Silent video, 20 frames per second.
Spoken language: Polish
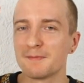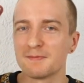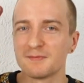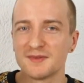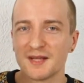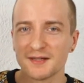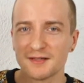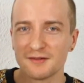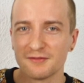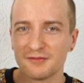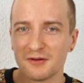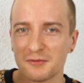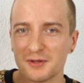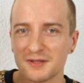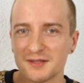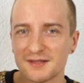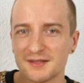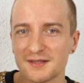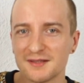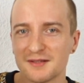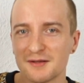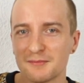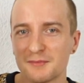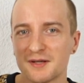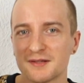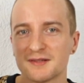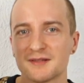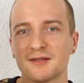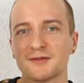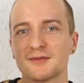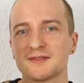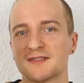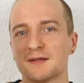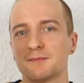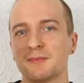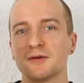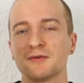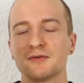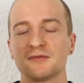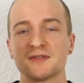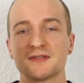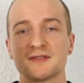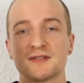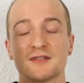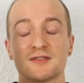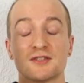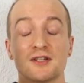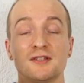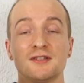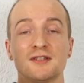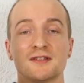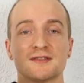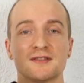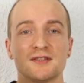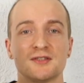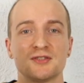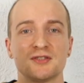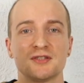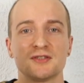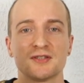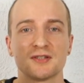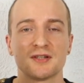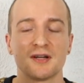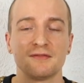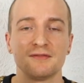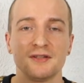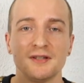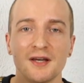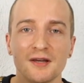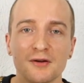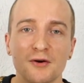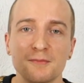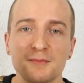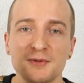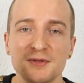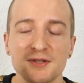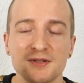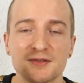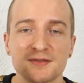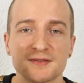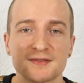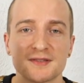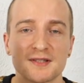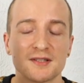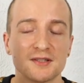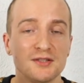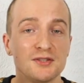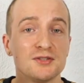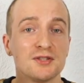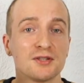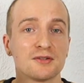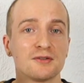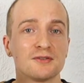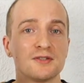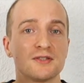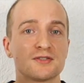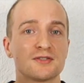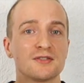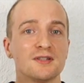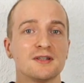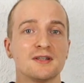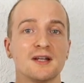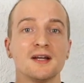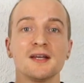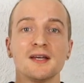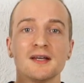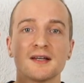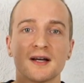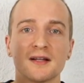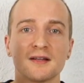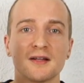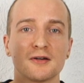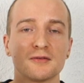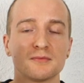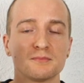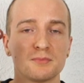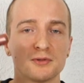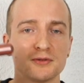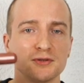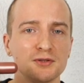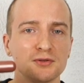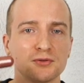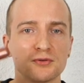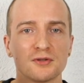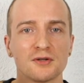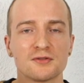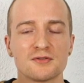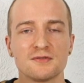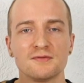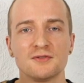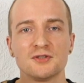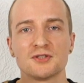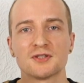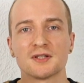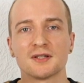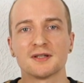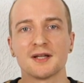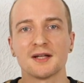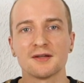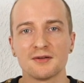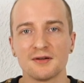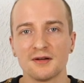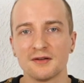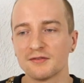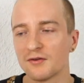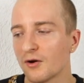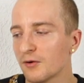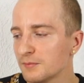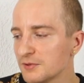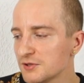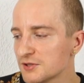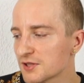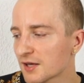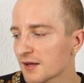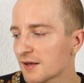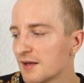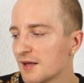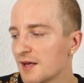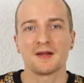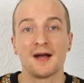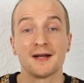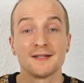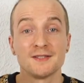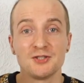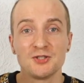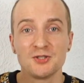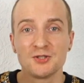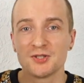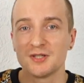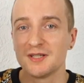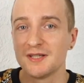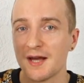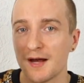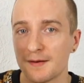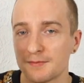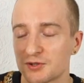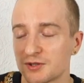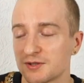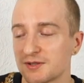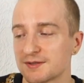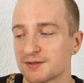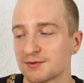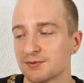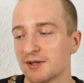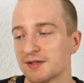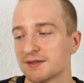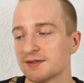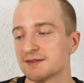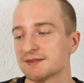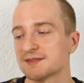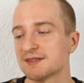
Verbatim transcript: nagrywała na ten temat tego zapachu, więc jeżeli jesteście ciekawi jej opinii, to zerknijcie koniecznie na jej kanał, podlinkuję oczywiście na dole w opisie. A dziś ja przetestuję ten